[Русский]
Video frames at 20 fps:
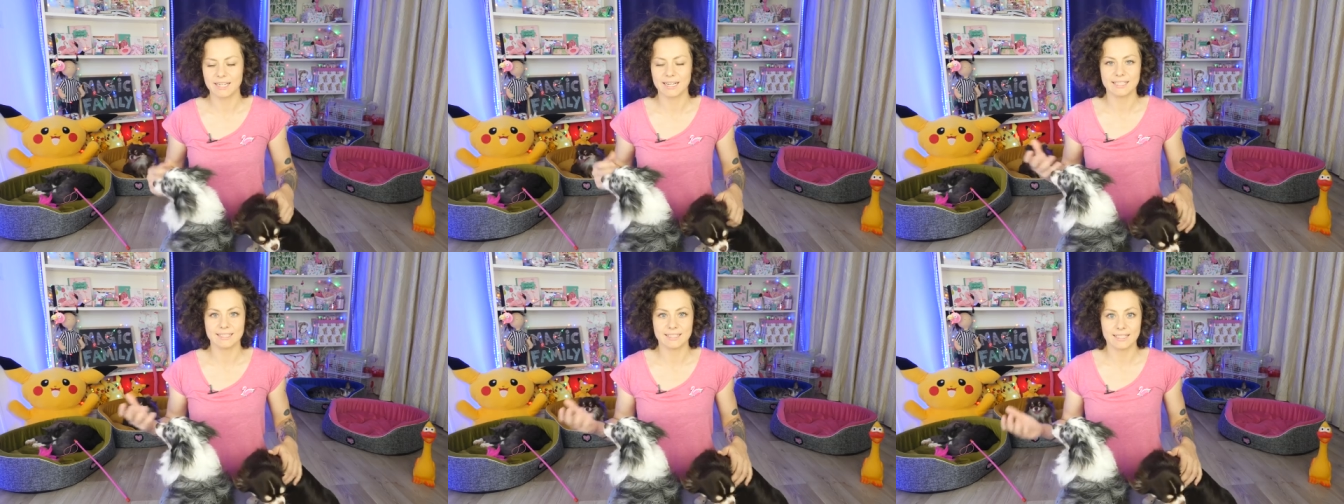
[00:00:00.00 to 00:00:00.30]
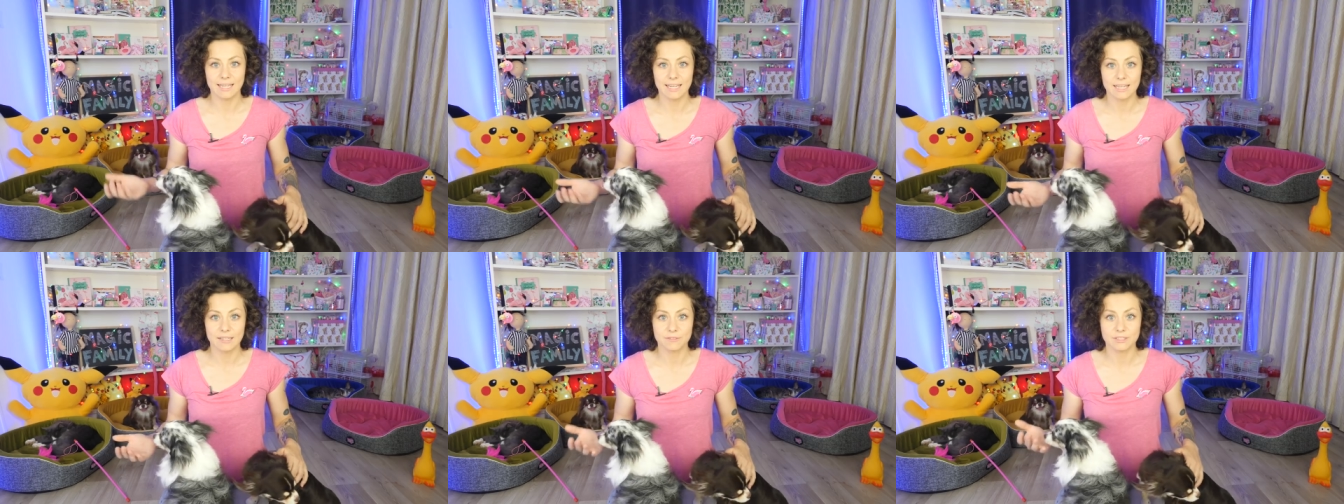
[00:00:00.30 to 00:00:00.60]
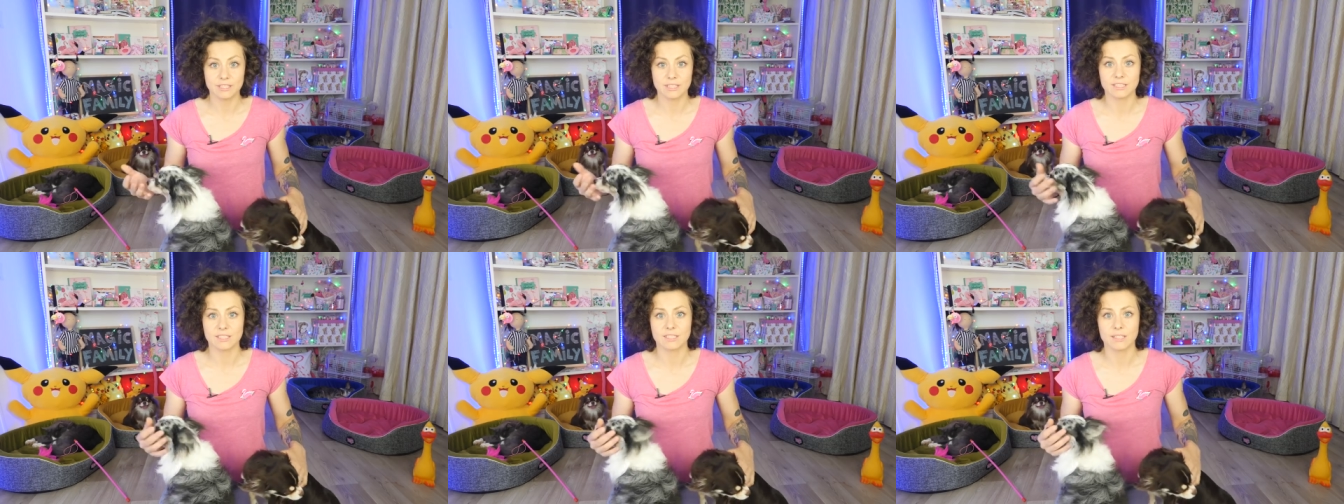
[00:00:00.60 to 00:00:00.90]
хозяев,
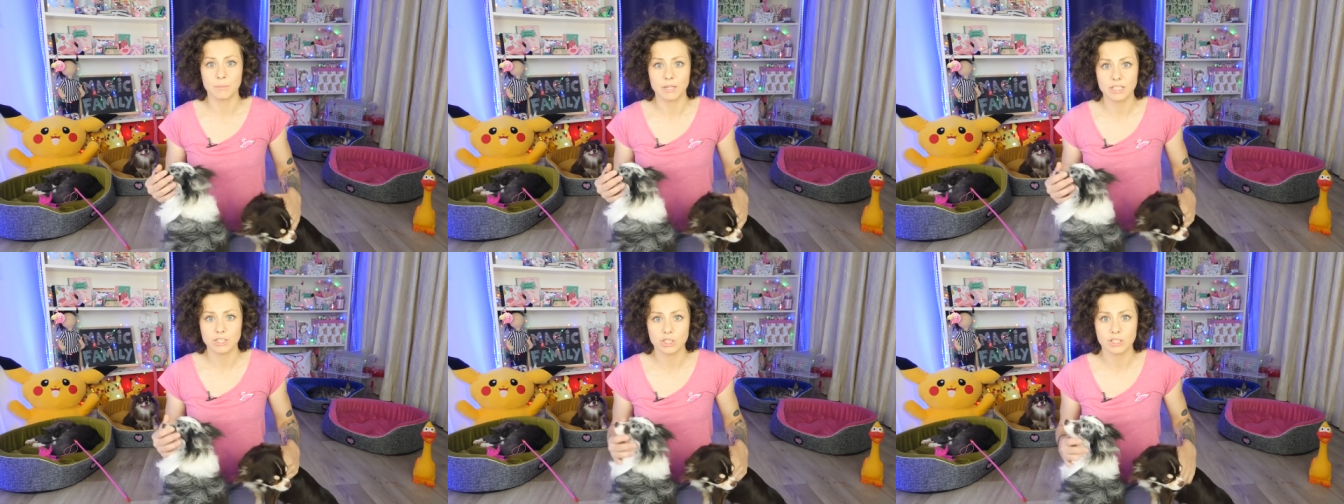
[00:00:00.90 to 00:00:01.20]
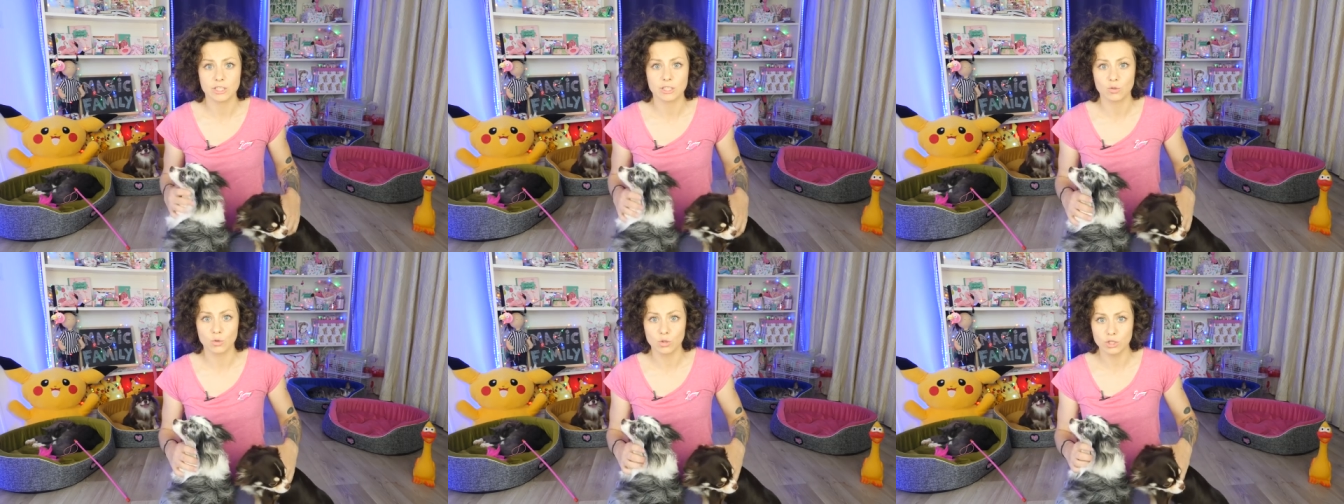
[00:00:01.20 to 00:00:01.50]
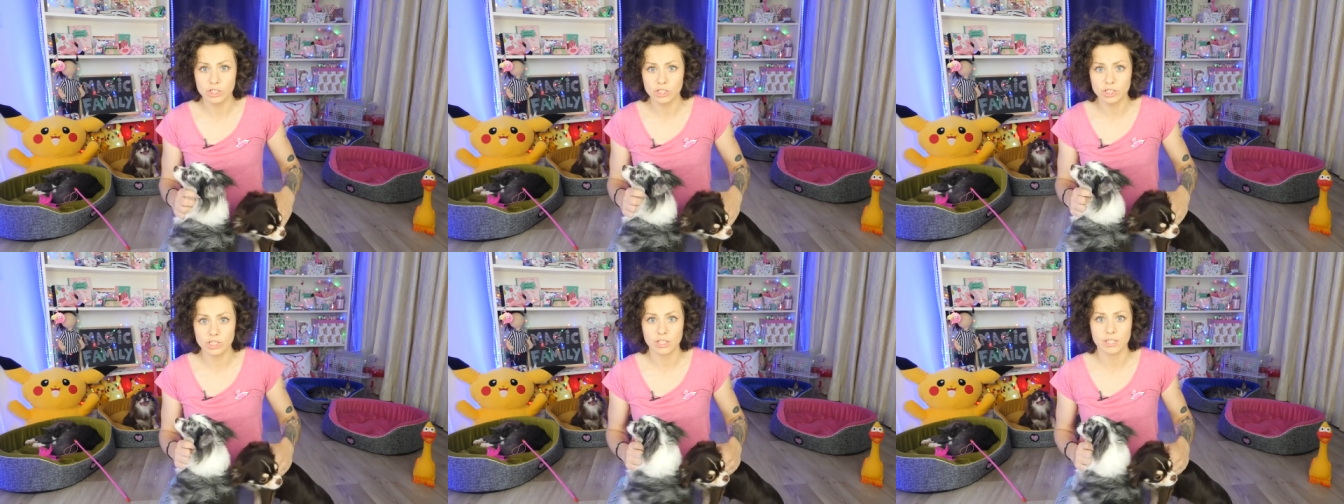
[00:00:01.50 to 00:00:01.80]
этих собачек и
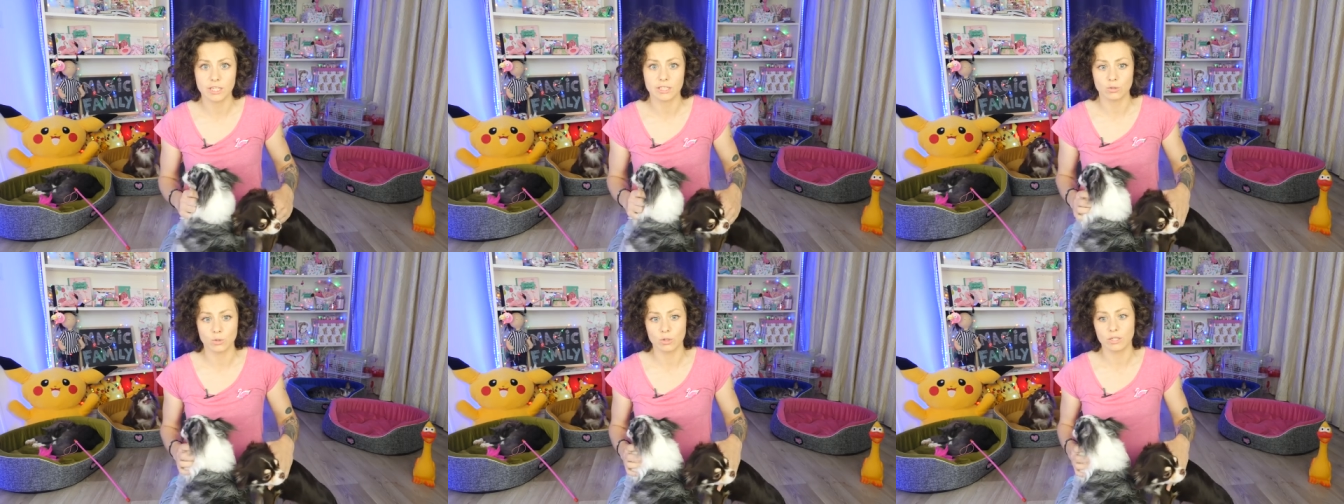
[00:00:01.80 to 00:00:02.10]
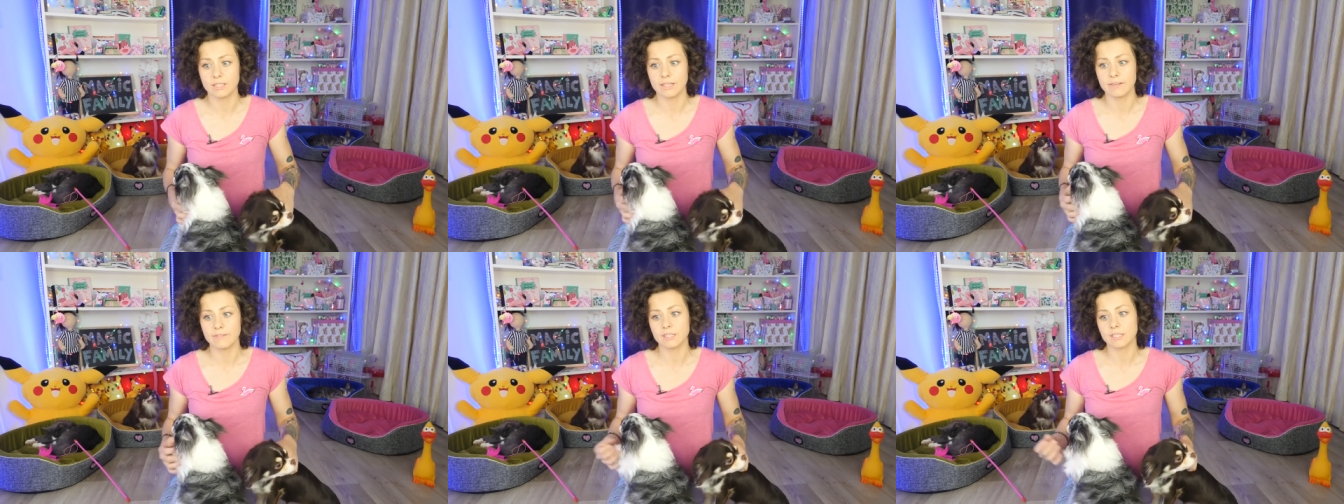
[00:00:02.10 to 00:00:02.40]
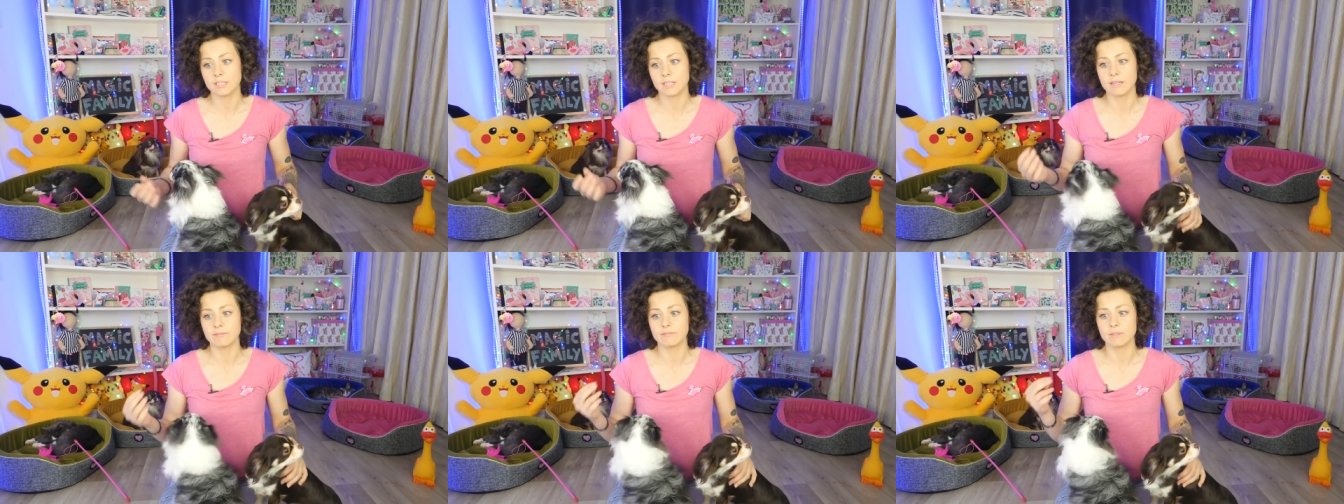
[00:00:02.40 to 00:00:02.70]
кошечек, которые,
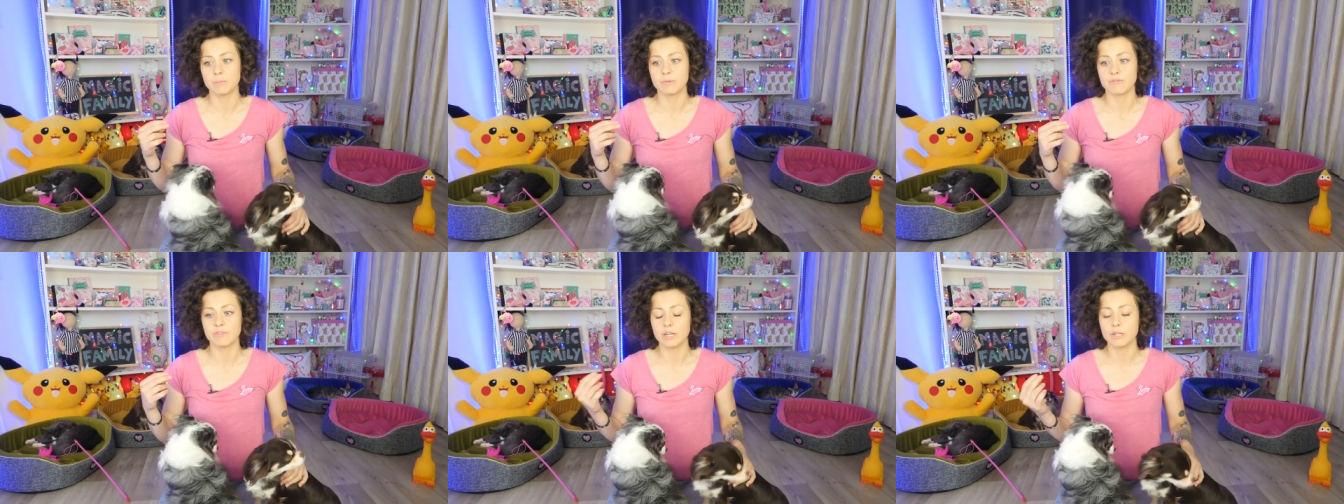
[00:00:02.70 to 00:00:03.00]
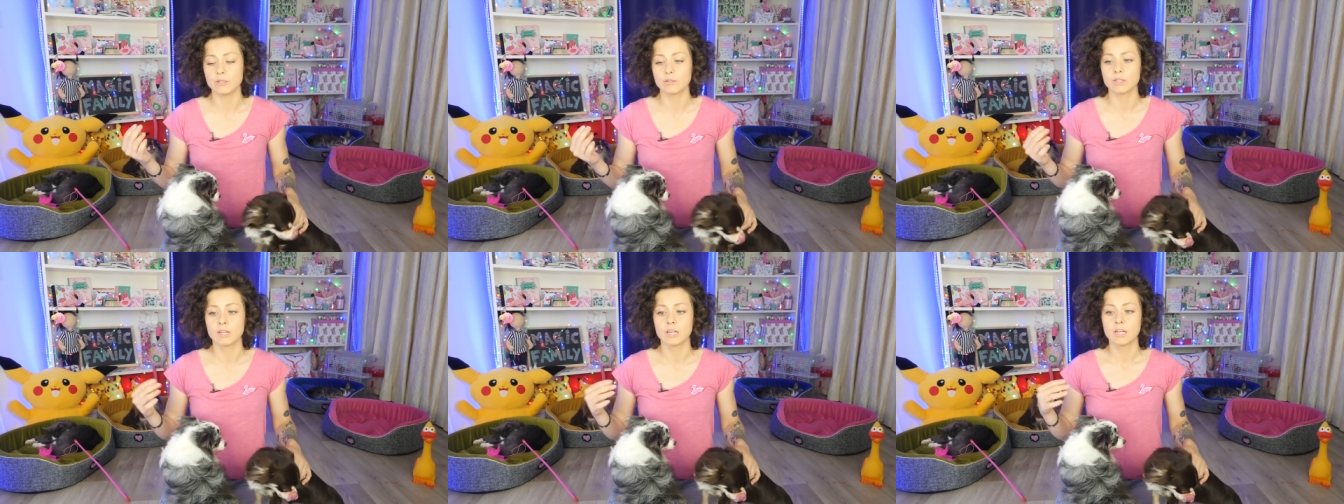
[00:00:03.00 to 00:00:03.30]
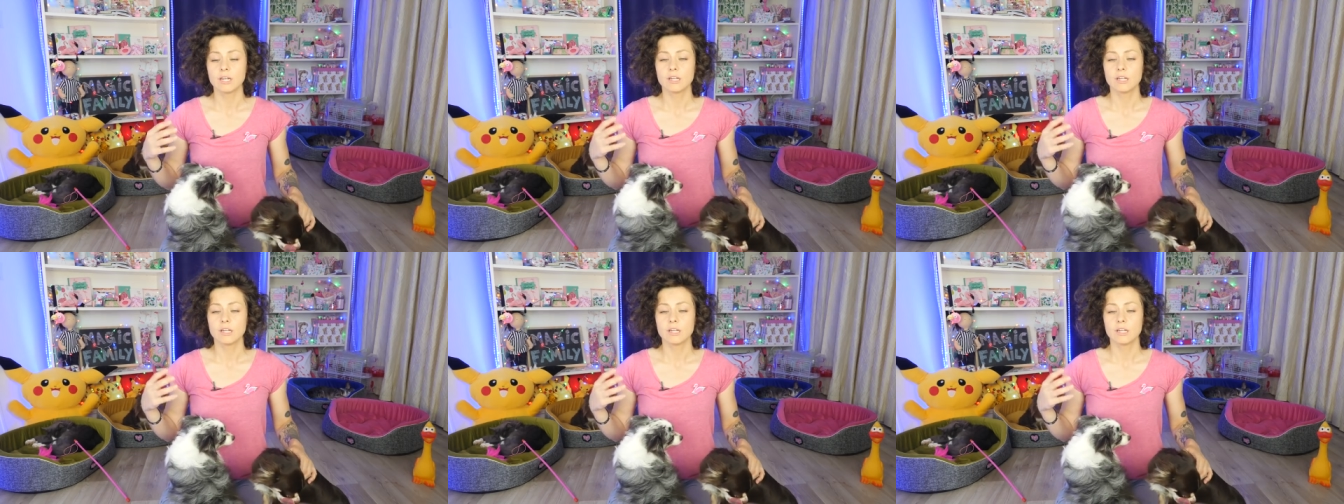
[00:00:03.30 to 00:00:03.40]
наверное, выпивают